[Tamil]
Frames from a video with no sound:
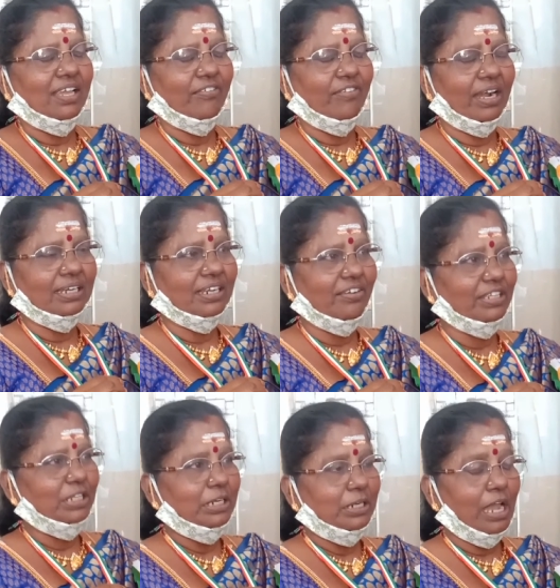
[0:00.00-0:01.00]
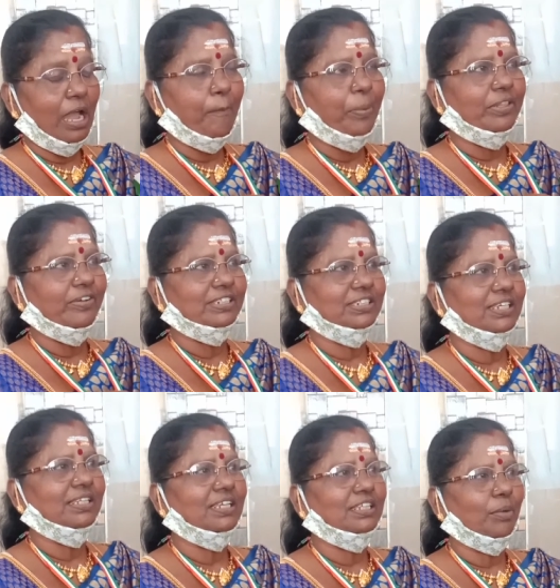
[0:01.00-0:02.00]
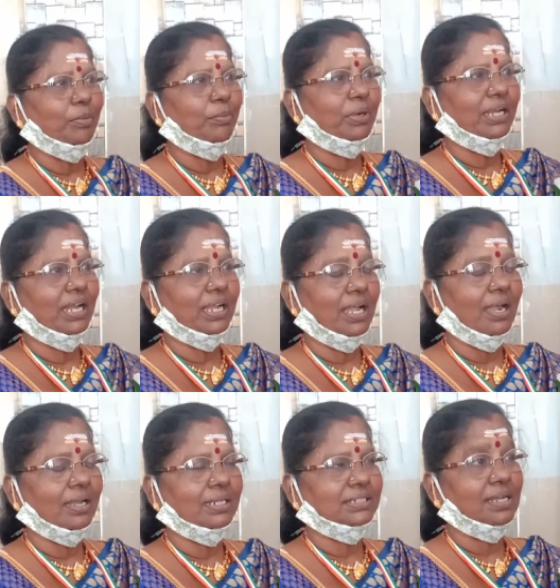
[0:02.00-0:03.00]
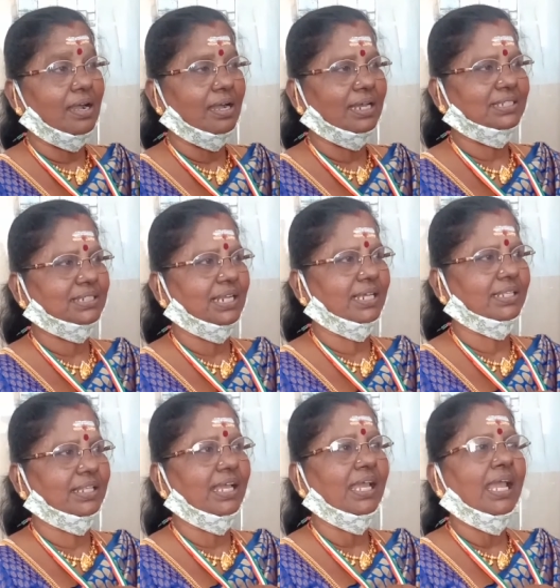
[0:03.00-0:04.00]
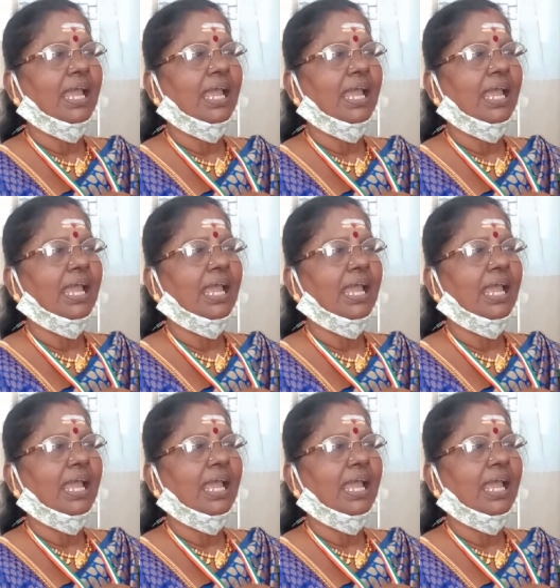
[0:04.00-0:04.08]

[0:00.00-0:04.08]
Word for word: என் வாழ்க்கை வந்து நாற்பது வருஷம் இந்த தமிழ் மாநில காங்கிரஸ் காங்கிரஸ்லேருந்து